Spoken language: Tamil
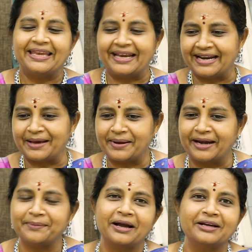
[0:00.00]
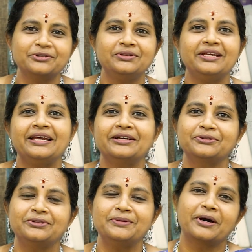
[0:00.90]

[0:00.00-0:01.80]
எங்கடா மேடம் அங்கே சுற்றி இங்கே சுற்றி